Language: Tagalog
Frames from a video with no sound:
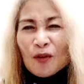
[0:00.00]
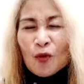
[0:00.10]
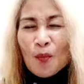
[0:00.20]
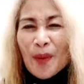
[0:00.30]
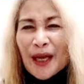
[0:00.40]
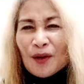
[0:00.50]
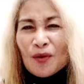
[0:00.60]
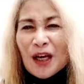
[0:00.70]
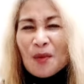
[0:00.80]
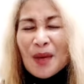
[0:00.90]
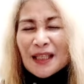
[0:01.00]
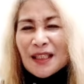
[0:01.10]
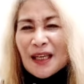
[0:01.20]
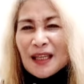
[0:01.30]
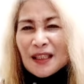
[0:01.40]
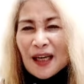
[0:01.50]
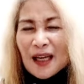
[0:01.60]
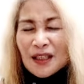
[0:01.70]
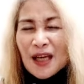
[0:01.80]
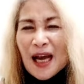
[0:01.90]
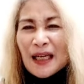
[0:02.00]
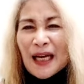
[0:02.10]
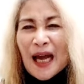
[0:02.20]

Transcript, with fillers: kung mayroon ng mga sira-sira dyan,